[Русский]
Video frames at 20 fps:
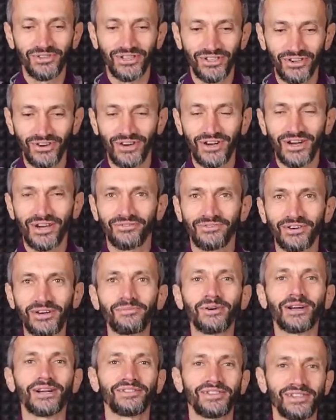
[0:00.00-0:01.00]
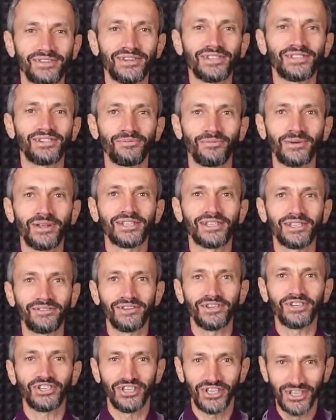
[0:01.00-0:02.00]
что выборы в Севастополе
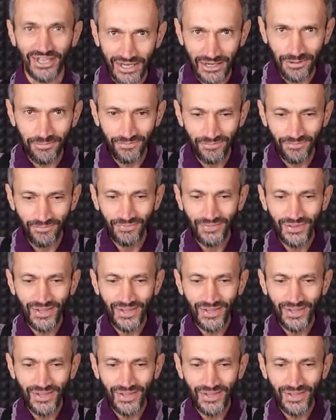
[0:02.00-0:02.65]
завершены.